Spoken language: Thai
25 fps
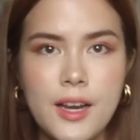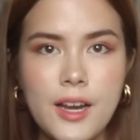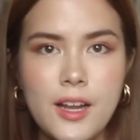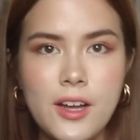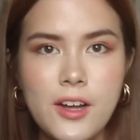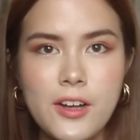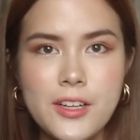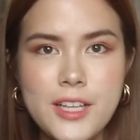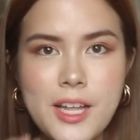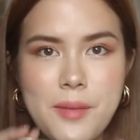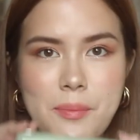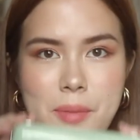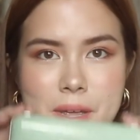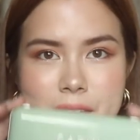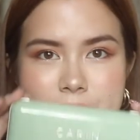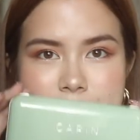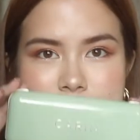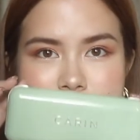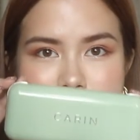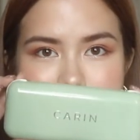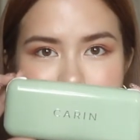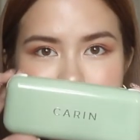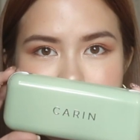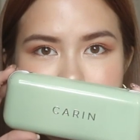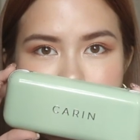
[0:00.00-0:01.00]
แล้วก็ได้ไป
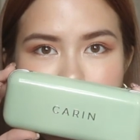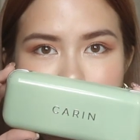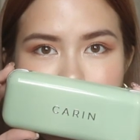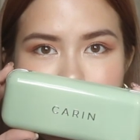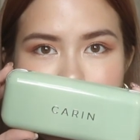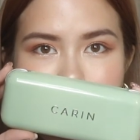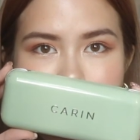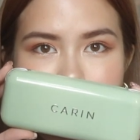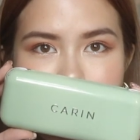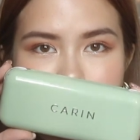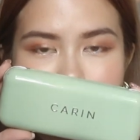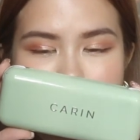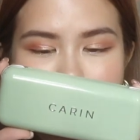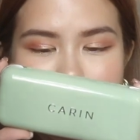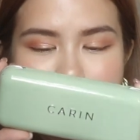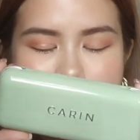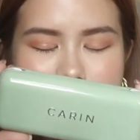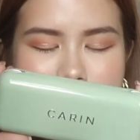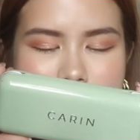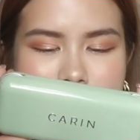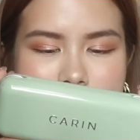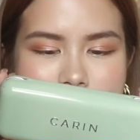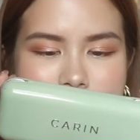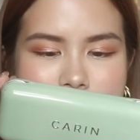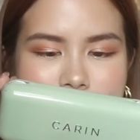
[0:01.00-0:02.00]
เยี่ยมช็อปของ
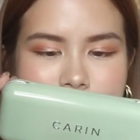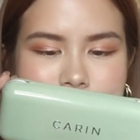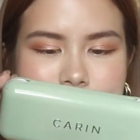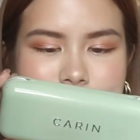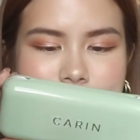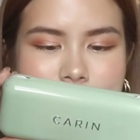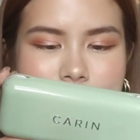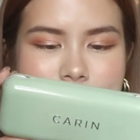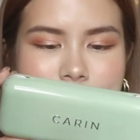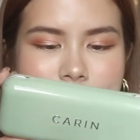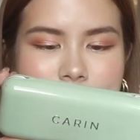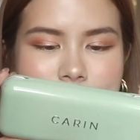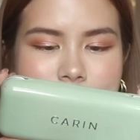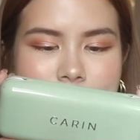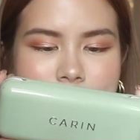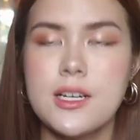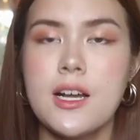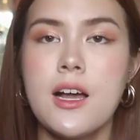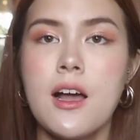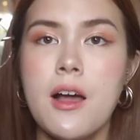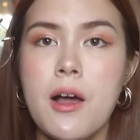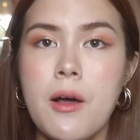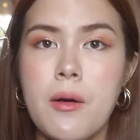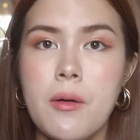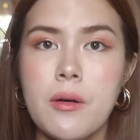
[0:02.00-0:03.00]
คาแรงนะคะ
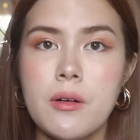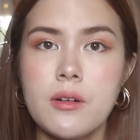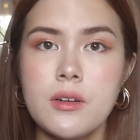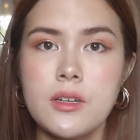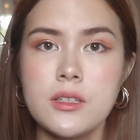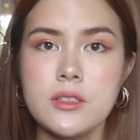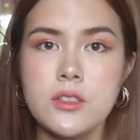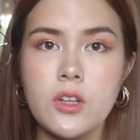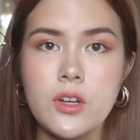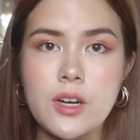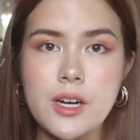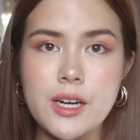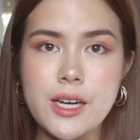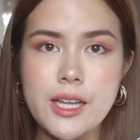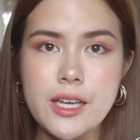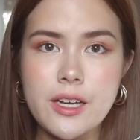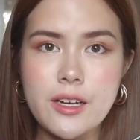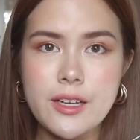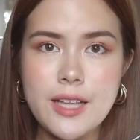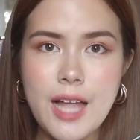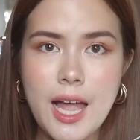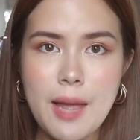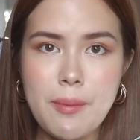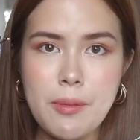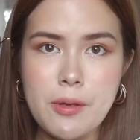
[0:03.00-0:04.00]
เดลี่
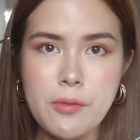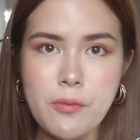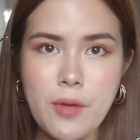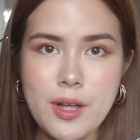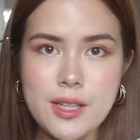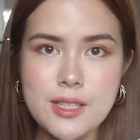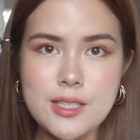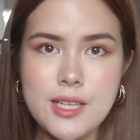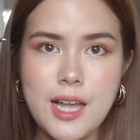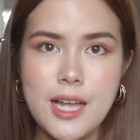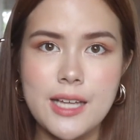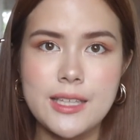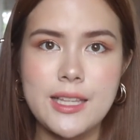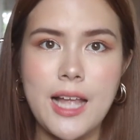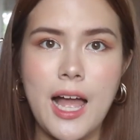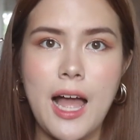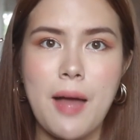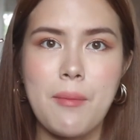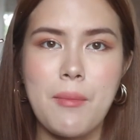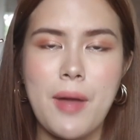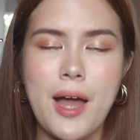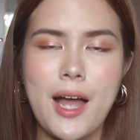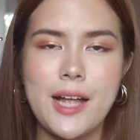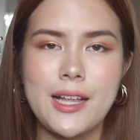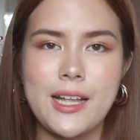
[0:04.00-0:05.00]
ก็ได้เป็นแว่นสายตา
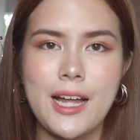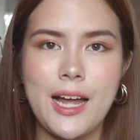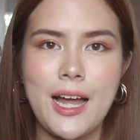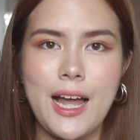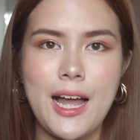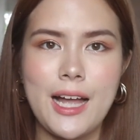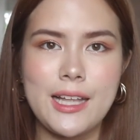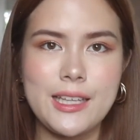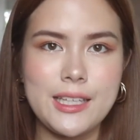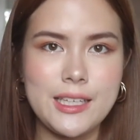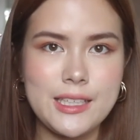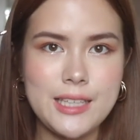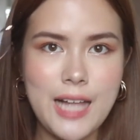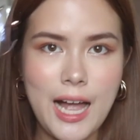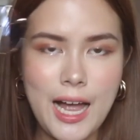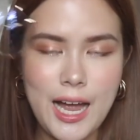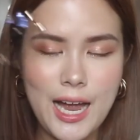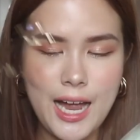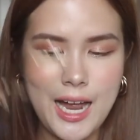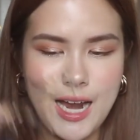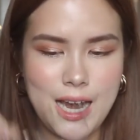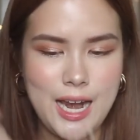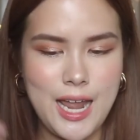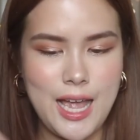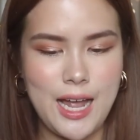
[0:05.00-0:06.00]
มานะคะนี่ทาง
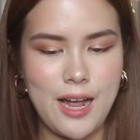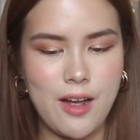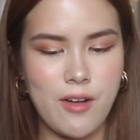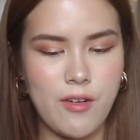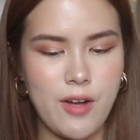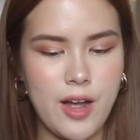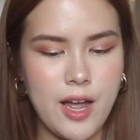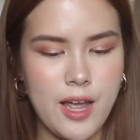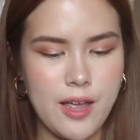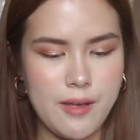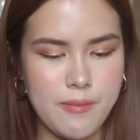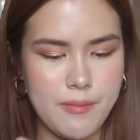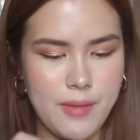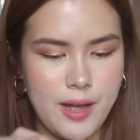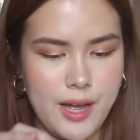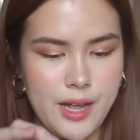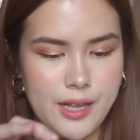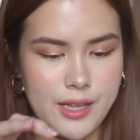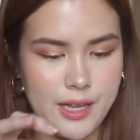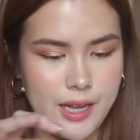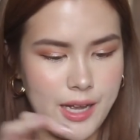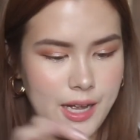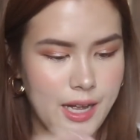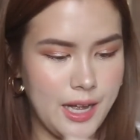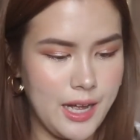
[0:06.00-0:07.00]
คาแรงเขาให้มา
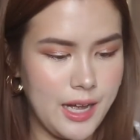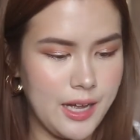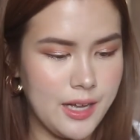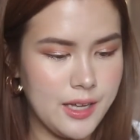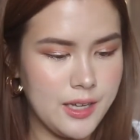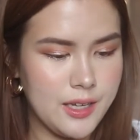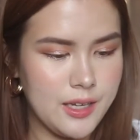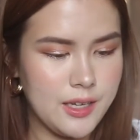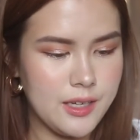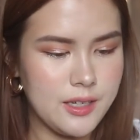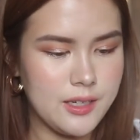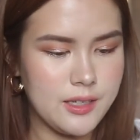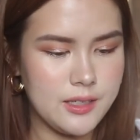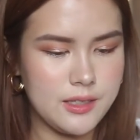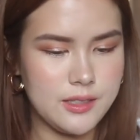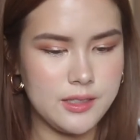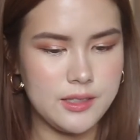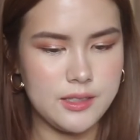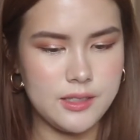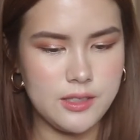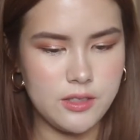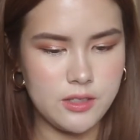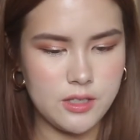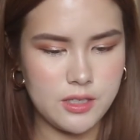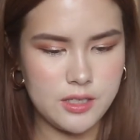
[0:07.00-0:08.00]
นะคะ
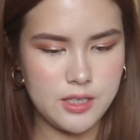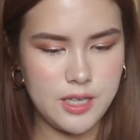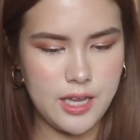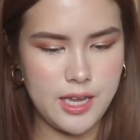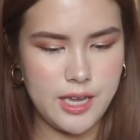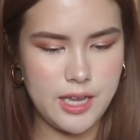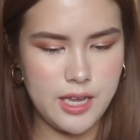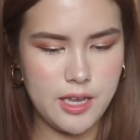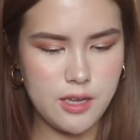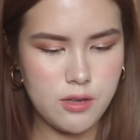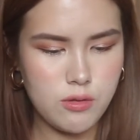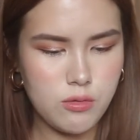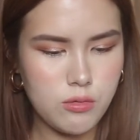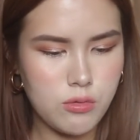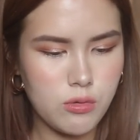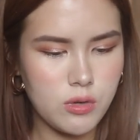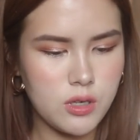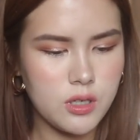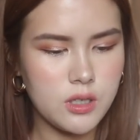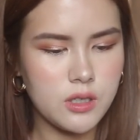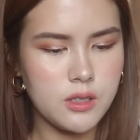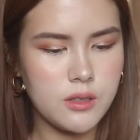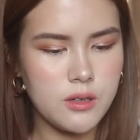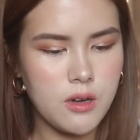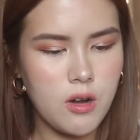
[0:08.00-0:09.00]
เดี๋ยวจะใส่ให้ดู
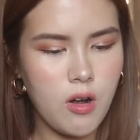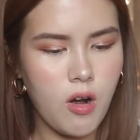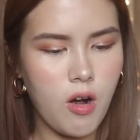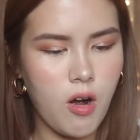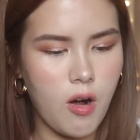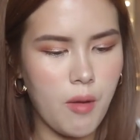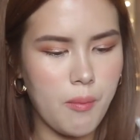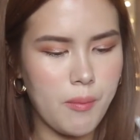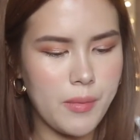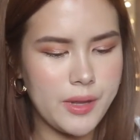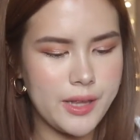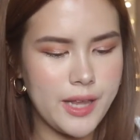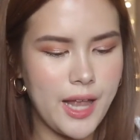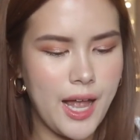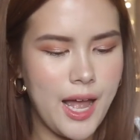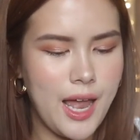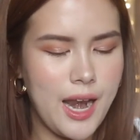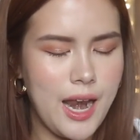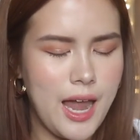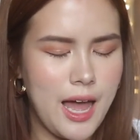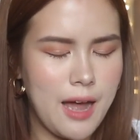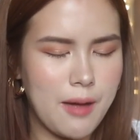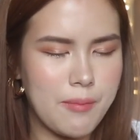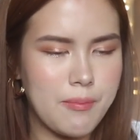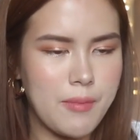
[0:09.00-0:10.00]
คือกรอบมันน่า
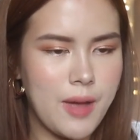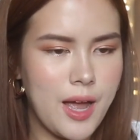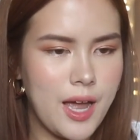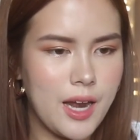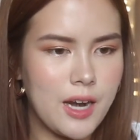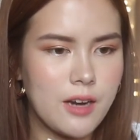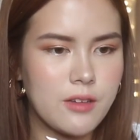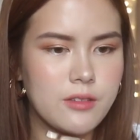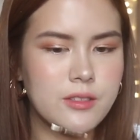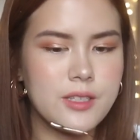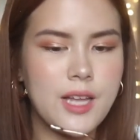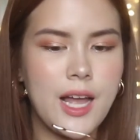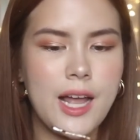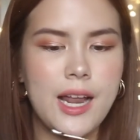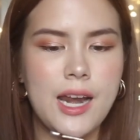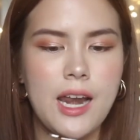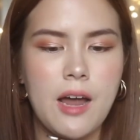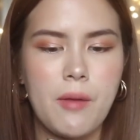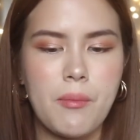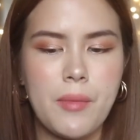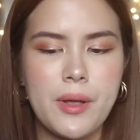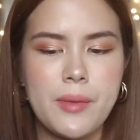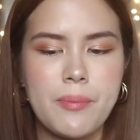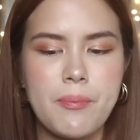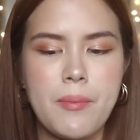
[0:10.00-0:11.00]
รักมากแล้วใส่
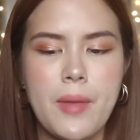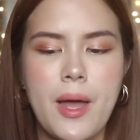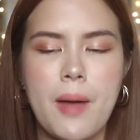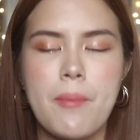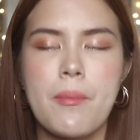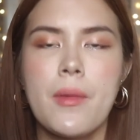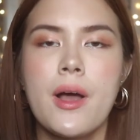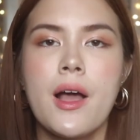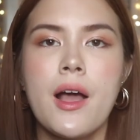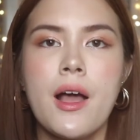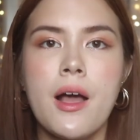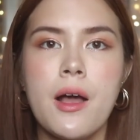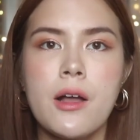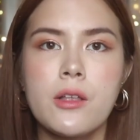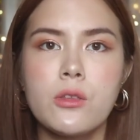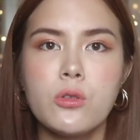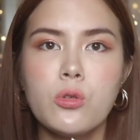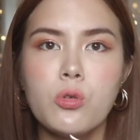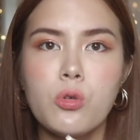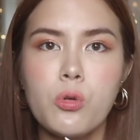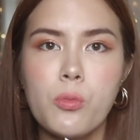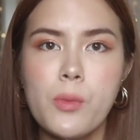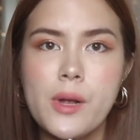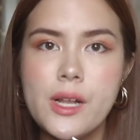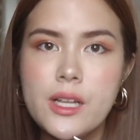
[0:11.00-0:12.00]
แล้วมันแบบ
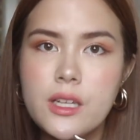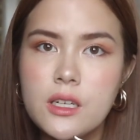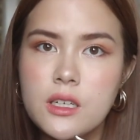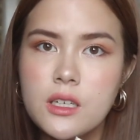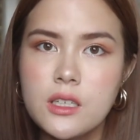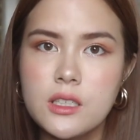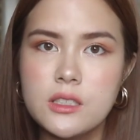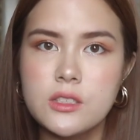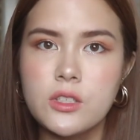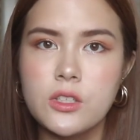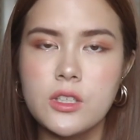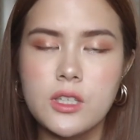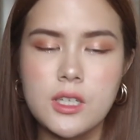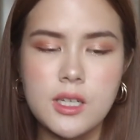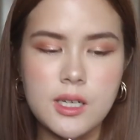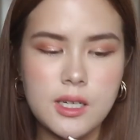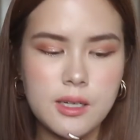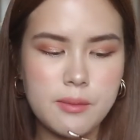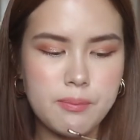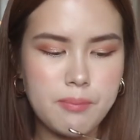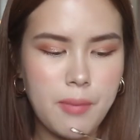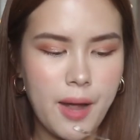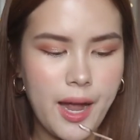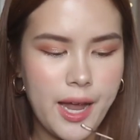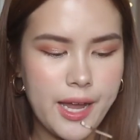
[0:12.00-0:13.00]
ดูไม่เนิร์ดจนเกิ
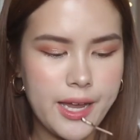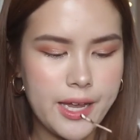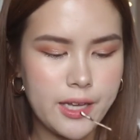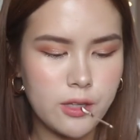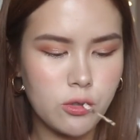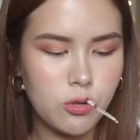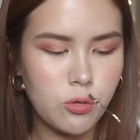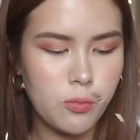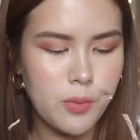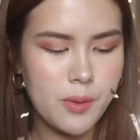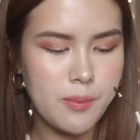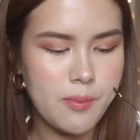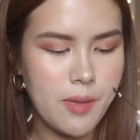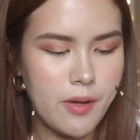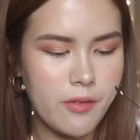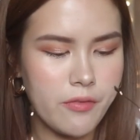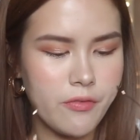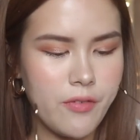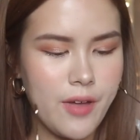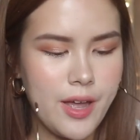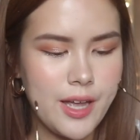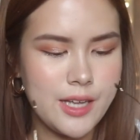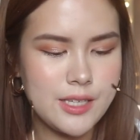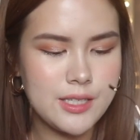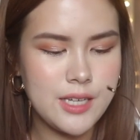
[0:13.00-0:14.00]
นไปยังดูเป็นแบบ
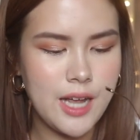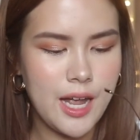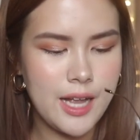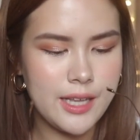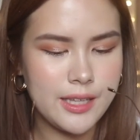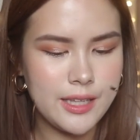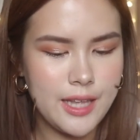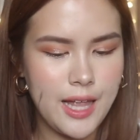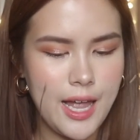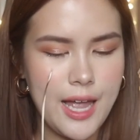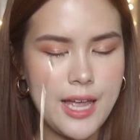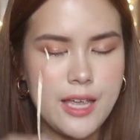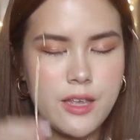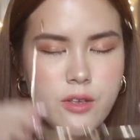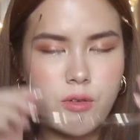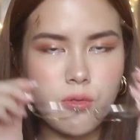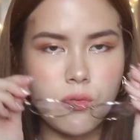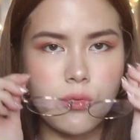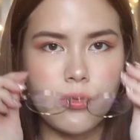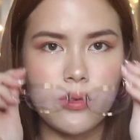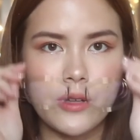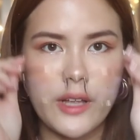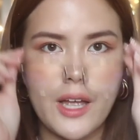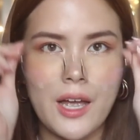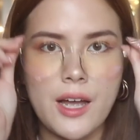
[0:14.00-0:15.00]
แฟชั่นได้อ
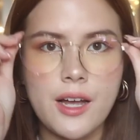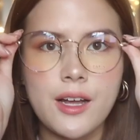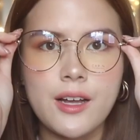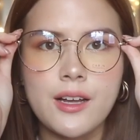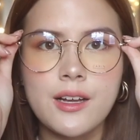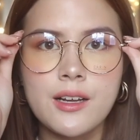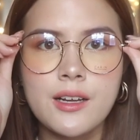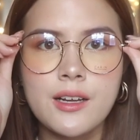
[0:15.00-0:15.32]
ยู่เนี่ย